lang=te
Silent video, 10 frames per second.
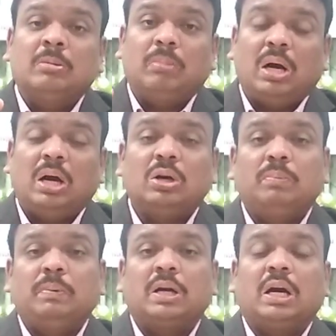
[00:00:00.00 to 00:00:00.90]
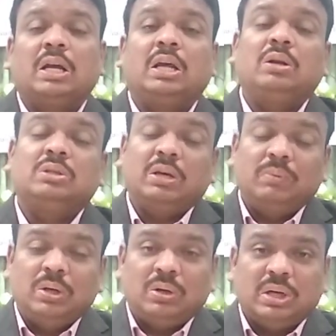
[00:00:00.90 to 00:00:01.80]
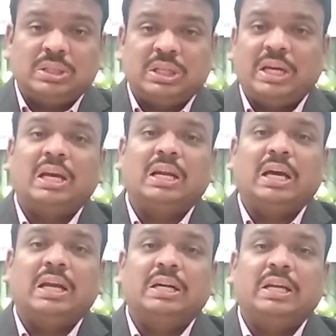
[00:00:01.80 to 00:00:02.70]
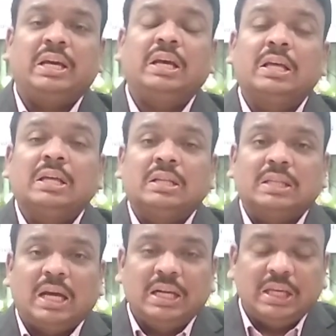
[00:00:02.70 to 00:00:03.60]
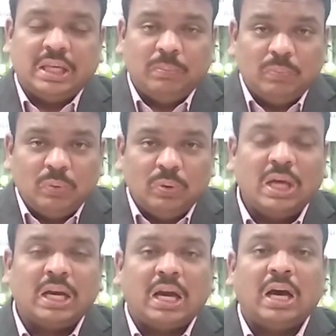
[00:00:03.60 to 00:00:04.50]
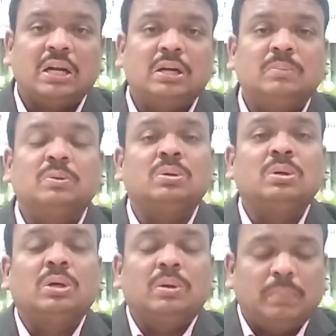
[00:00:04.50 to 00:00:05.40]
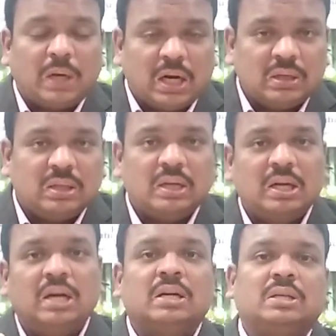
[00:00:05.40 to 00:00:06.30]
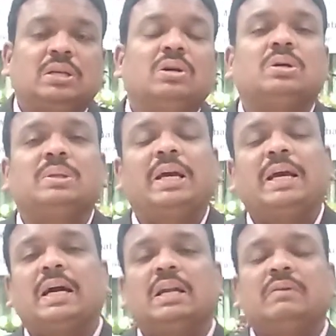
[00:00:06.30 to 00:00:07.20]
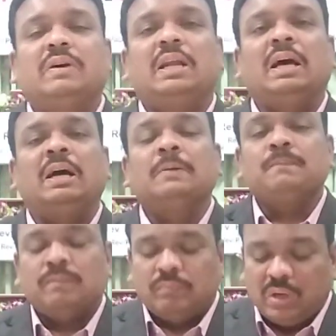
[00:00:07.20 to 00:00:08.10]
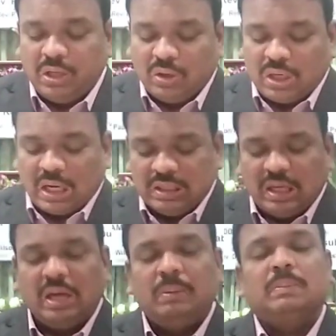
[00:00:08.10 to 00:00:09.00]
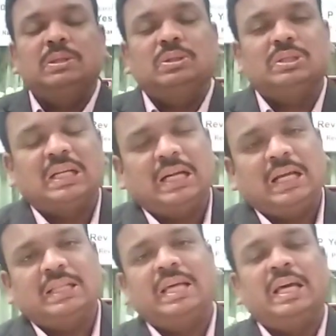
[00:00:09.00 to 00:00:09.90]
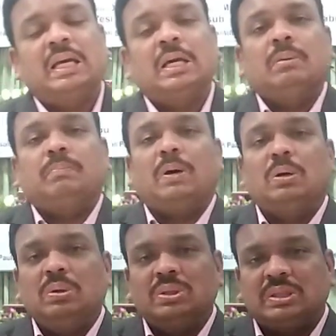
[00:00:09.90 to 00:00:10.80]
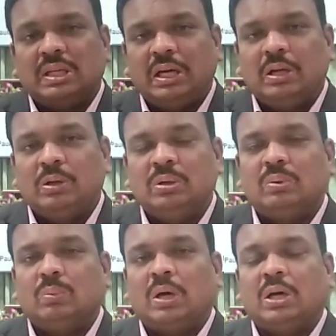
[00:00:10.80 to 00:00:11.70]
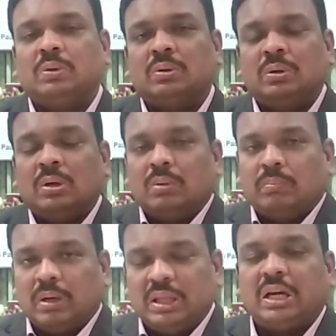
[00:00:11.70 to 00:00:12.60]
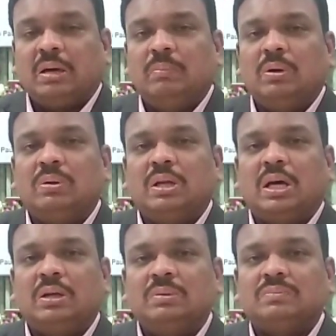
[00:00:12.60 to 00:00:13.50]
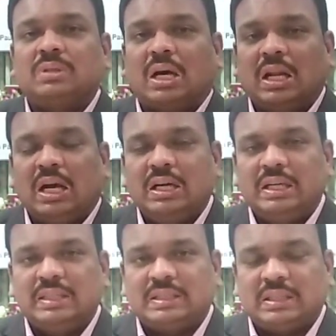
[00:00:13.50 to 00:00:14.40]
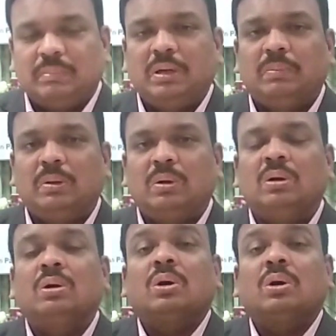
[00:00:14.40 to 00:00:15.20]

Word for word: మహా గొప్ప కార్యాలు దేవుని కొరకు చేయగలిగారంటే దానికి మూల కారణము ప్రార్థన ఈ యొక్క ఉదయకాల వేళ మరి యొక్క అధ్యాయంలో మనం చూసినట్లయితే పౌలు శిలేయులు వారు బంధకంలో ఉన్నారు అలాంటి సమయంలో